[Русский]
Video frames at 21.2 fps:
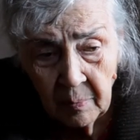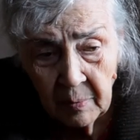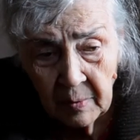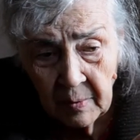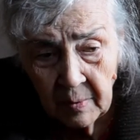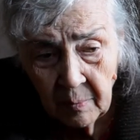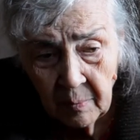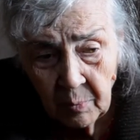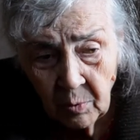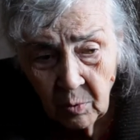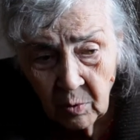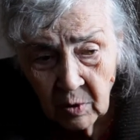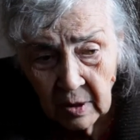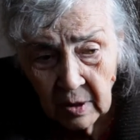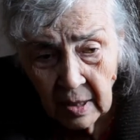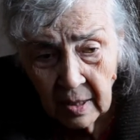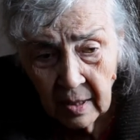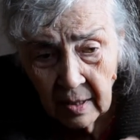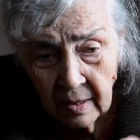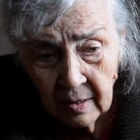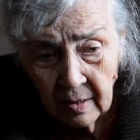
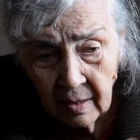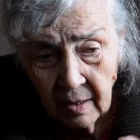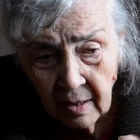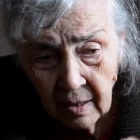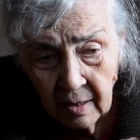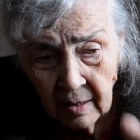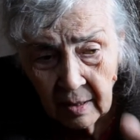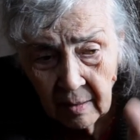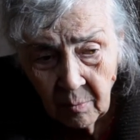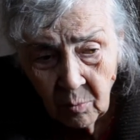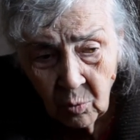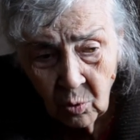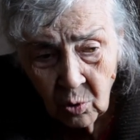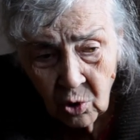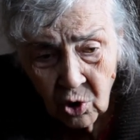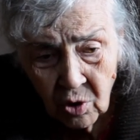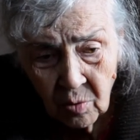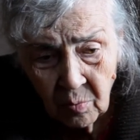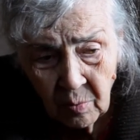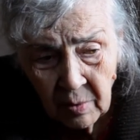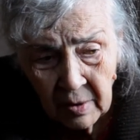полстакана или там
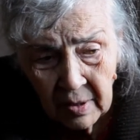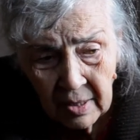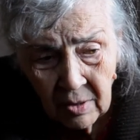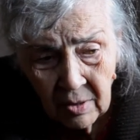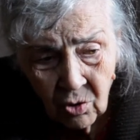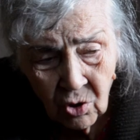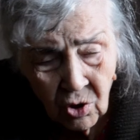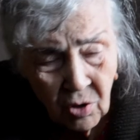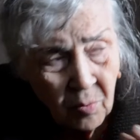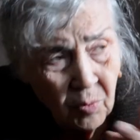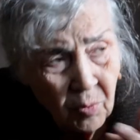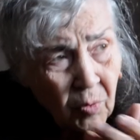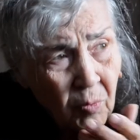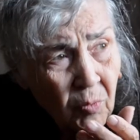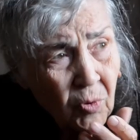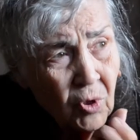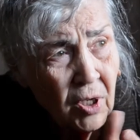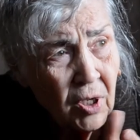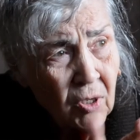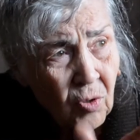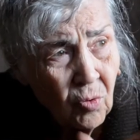больше было, я уж не
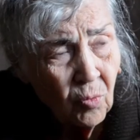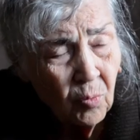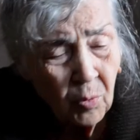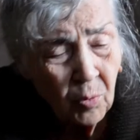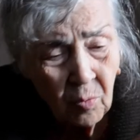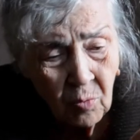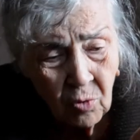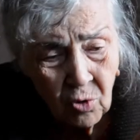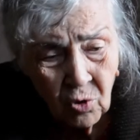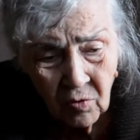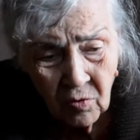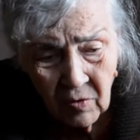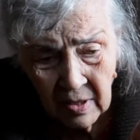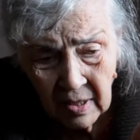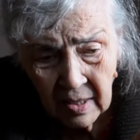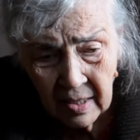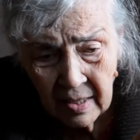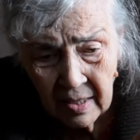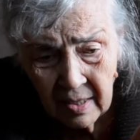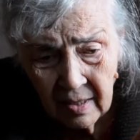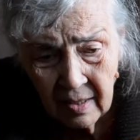помню сейчас, но помню, что в
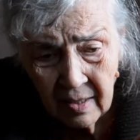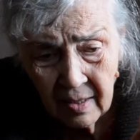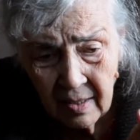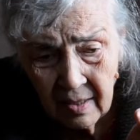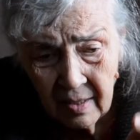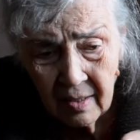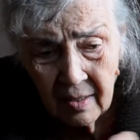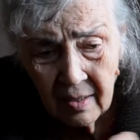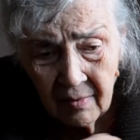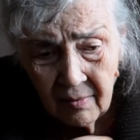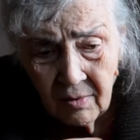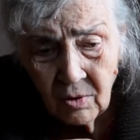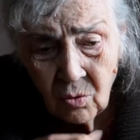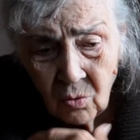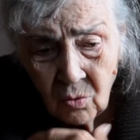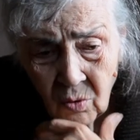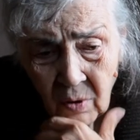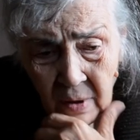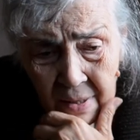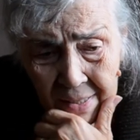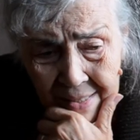стакане налитое
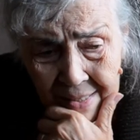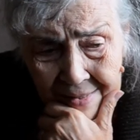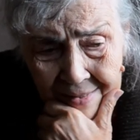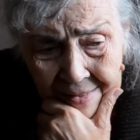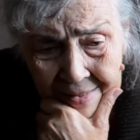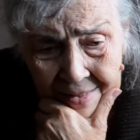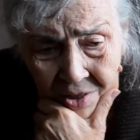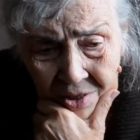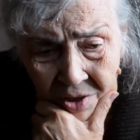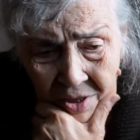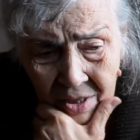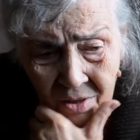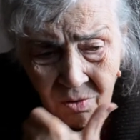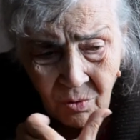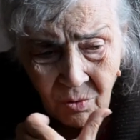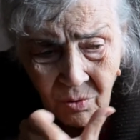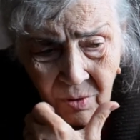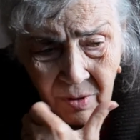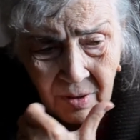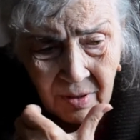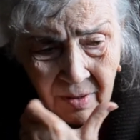вино, красное
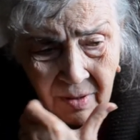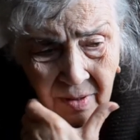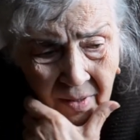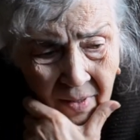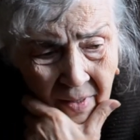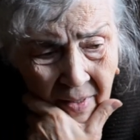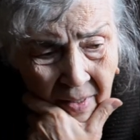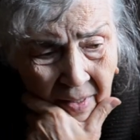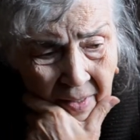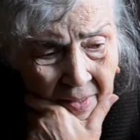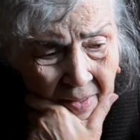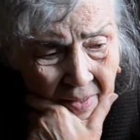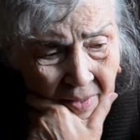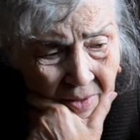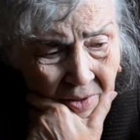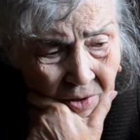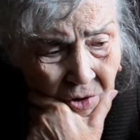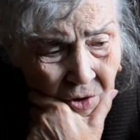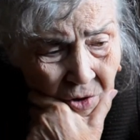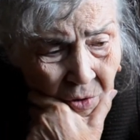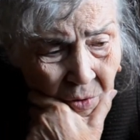такое,
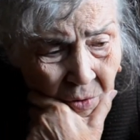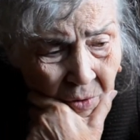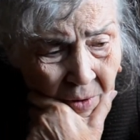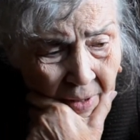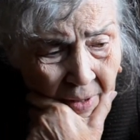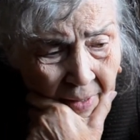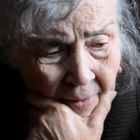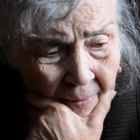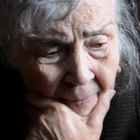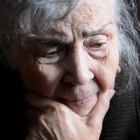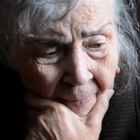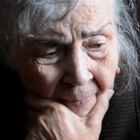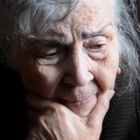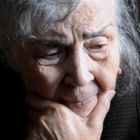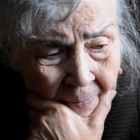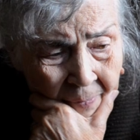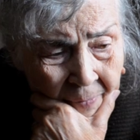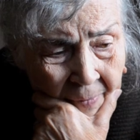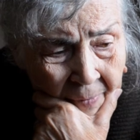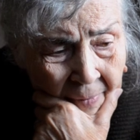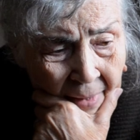ядреное.
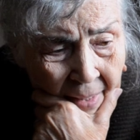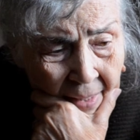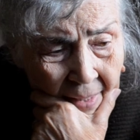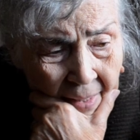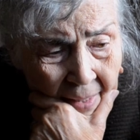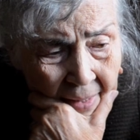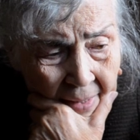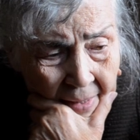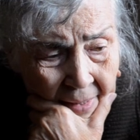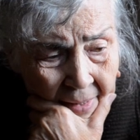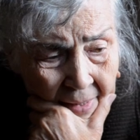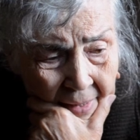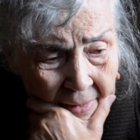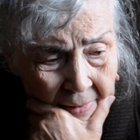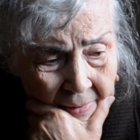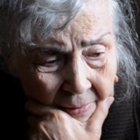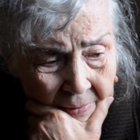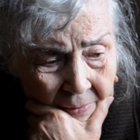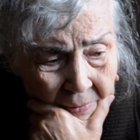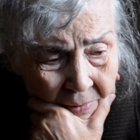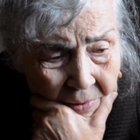
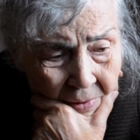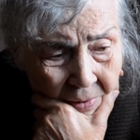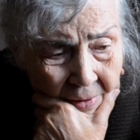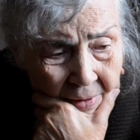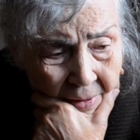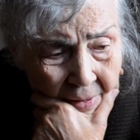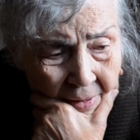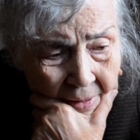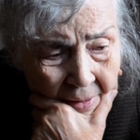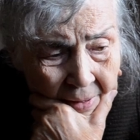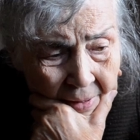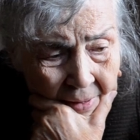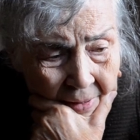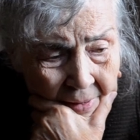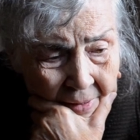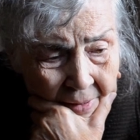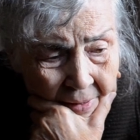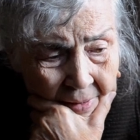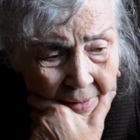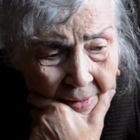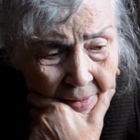Вот, и
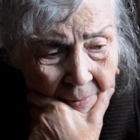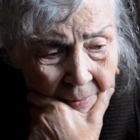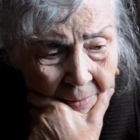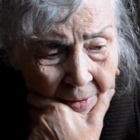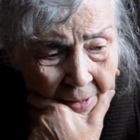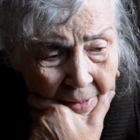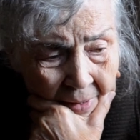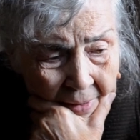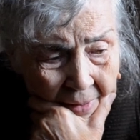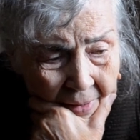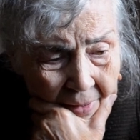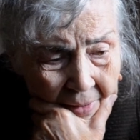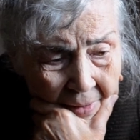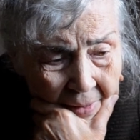это самое.